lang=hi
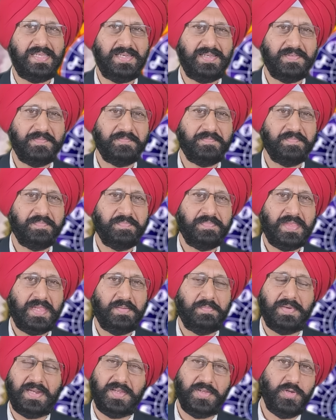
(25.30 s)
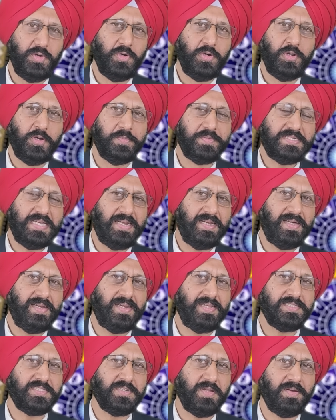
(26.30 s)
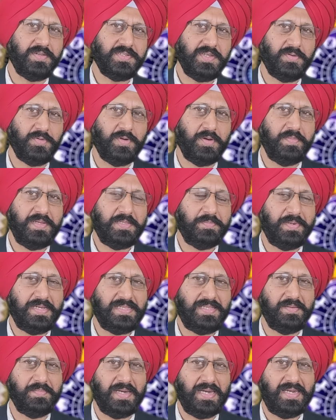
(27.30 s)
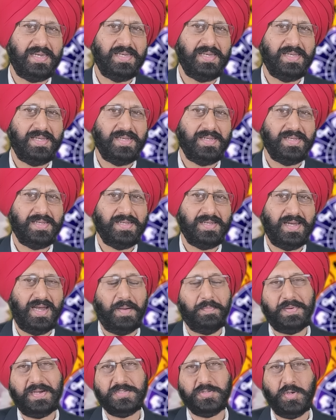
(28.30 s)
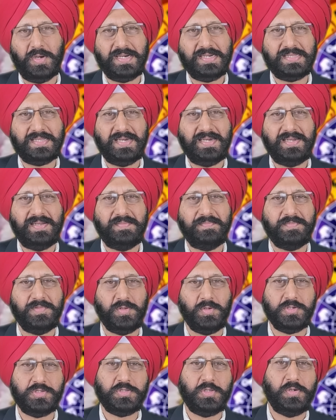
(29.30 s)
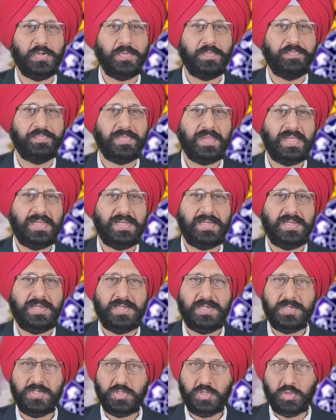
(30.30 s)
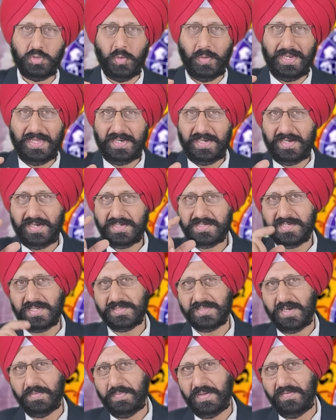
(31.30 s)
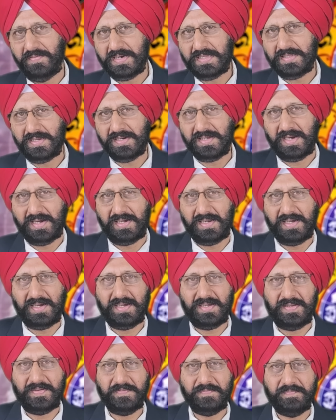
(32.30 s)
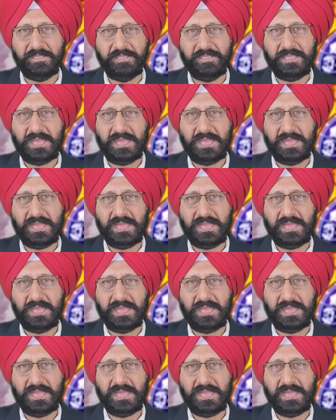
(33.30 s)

बेदी मेरे YouTube चैनल एस्ट्रोलॉजर गुरमीत बेदी में आपका स्वागत है दोस्तों सूर्य ने नक्षत्र परिवर्तन कर लिया है